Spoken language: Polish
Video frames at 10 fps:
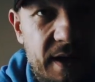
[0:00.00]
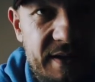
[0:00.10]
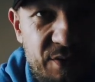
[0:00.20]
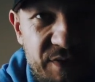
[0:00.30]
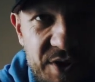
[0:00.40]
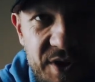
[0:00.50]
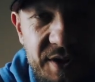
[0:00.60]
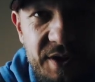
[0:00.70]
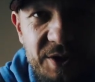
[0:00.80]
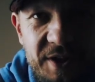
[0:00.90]

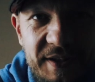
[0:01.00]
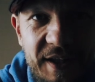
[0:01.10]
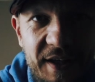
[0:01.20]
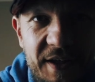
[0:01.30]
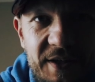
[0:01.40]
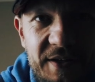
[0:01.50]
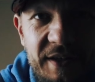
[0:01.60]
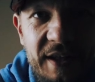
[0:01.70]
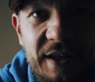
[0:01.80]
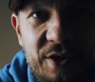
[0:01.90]
zauważyliście, że jest taki
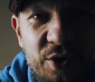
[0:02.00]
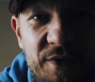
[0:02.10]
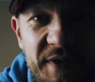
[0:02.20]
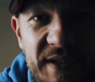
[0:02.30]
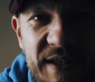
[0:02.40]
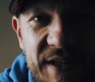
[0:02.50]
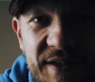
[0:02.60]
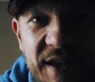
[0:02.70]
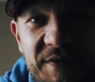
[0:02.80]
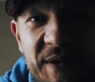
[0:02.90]
standardowy
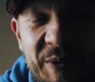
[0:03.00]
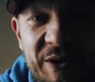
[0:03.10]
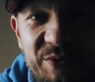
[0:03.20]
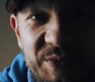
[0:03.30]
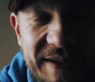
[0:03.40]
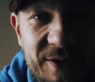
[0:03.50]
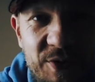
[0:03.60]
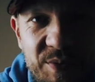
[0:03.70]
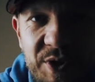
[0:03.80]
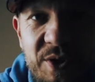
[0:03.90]
zestaw tematów, przez
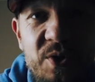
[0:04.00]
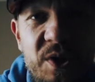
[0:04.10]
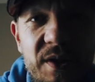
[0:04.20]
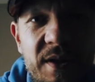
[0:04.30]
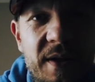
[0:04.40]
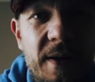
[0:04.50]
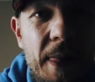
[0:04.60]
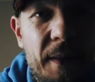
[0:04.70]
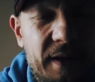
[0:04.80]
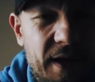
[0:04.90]
który przechodzi
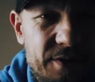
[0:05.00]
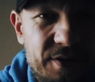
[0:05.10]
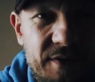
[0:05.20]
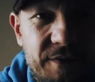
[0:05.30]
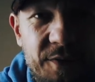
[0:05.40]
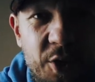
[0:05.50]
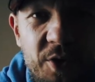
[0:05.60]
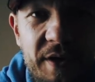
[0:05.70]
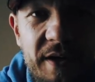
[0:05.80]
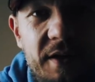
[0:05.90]
każdy
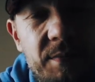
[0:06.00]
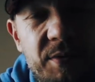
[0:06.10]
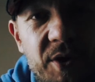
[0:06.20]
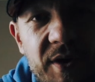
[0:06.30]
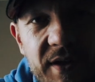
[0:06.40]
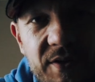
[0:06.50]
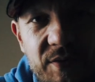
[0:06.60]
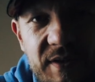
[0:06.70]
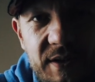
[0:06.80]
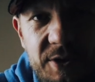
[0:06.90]
vloger i bloger,
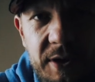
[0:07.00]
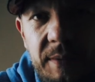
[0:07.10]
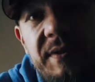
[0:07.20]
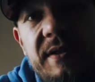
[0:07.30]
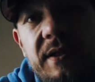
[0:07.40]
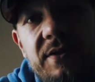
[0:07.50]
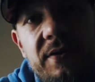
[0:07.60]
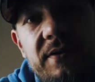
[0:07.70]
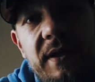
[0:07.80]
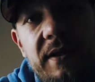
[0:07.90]
który zaczyna pisać
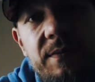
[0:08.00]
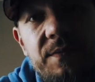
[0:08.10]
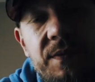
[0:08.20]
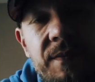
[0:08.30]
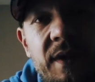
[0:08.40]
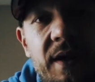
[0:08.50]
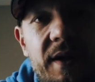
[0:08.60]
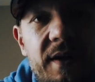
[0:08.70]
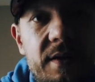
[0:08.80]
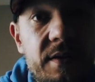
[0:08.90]
o takim
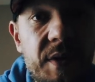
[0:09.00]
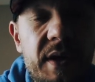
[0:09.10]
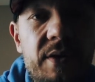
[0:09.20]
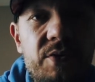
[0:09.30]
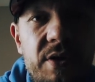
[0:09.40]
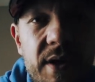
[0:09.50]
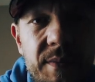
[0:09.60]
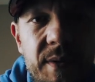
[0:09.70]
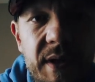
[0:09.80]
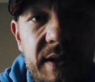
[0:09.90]
zmienianiu
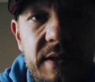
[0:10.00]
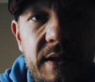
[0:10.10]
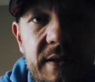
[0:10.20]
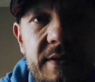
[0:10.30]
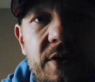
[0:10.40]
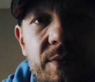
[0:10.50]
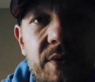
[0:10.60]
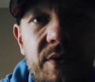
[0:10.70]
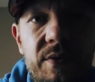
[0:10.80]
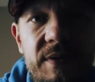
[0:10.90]
siebie, pracy nad
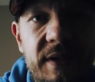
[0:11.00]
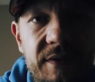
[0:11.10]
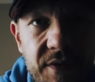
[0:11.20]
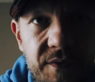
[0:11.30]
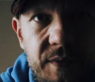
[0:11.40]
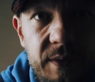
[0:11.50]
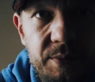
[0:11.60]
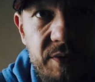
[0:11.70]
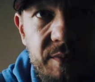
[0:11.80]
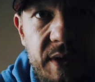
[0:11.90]
sobą, selfie
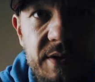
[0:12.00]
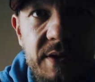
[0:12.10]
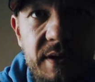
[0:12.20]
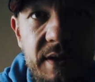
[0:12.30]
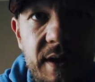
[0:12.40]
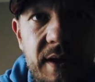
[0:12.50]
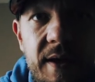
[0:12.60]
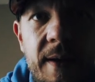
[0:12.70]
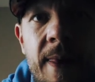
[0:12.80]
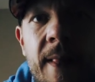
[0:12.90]
improvemencie i tak dalej?